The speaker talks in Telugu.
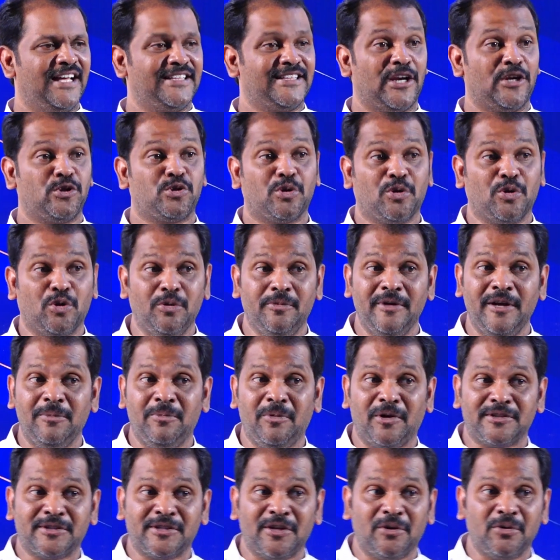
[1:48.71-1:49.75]
తర్వాత
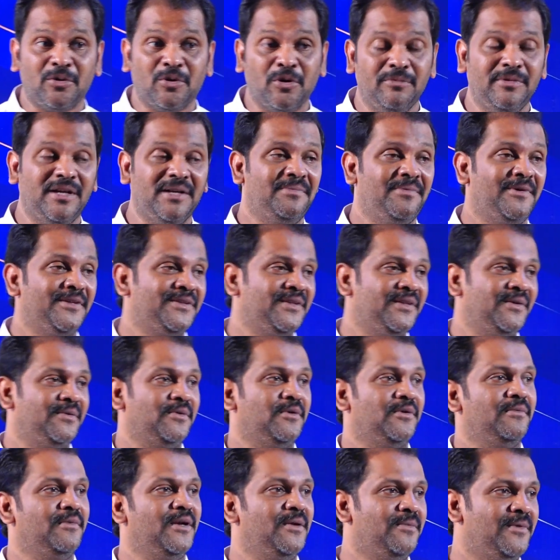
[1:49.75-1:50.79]
కుమిలిపోతున్నాం కుమిలిపోతున్నాం
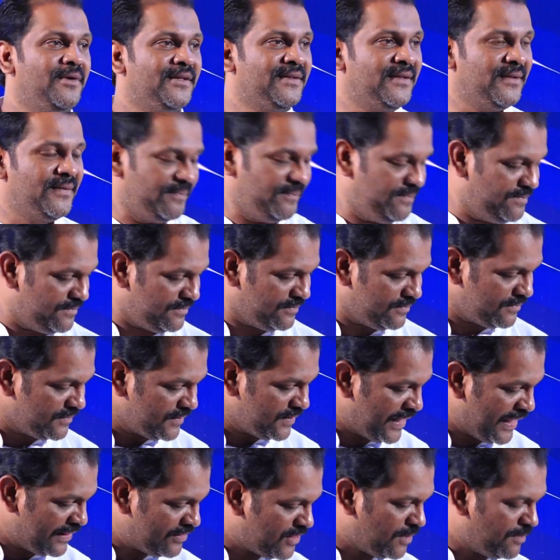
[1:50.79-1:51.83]
కుమిలిపోతున్నాం
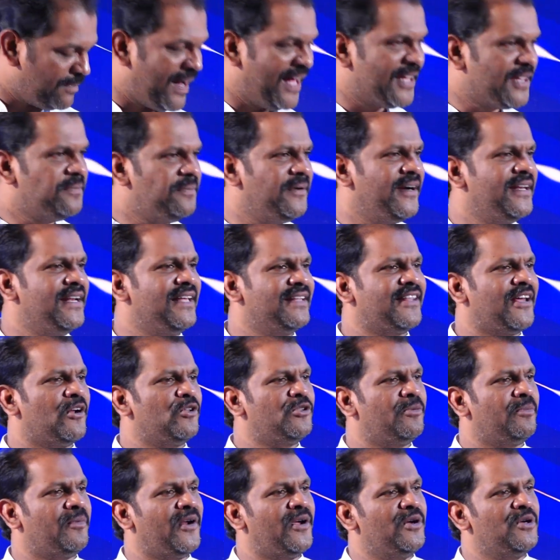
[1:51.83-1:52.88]
ఎంత బాధపడినా
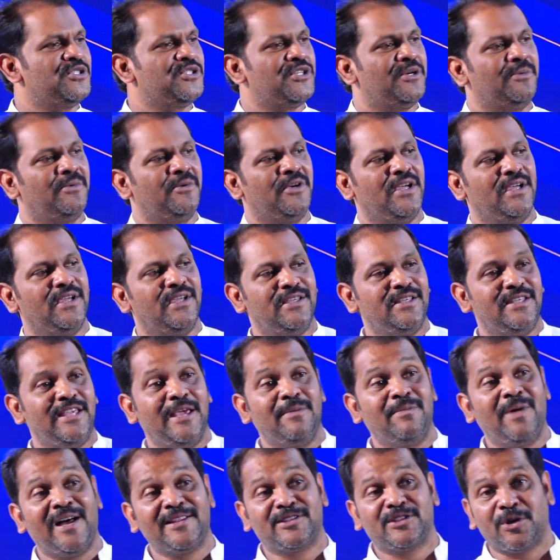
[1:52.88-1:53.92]
తర్వాత ప్రయోజనం
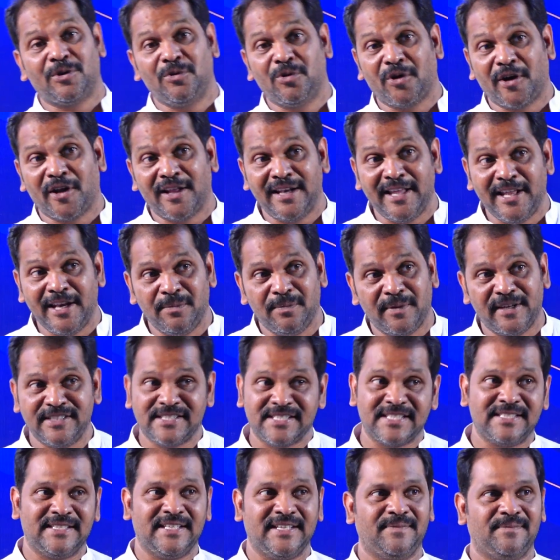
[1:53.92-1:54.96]
ఏమాత్రం కూడా లేని
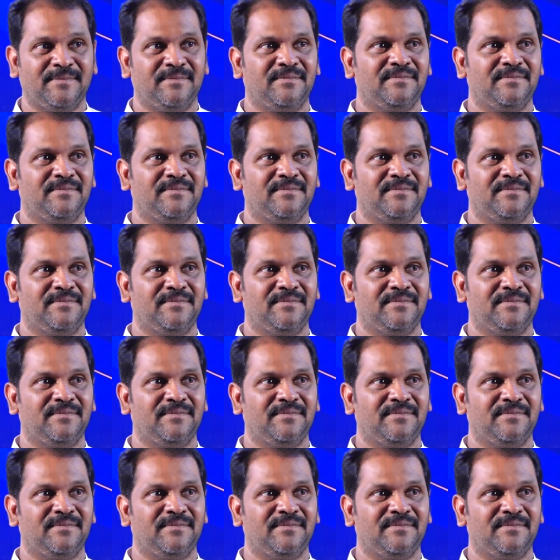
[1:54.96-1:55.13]
పరిస్థితి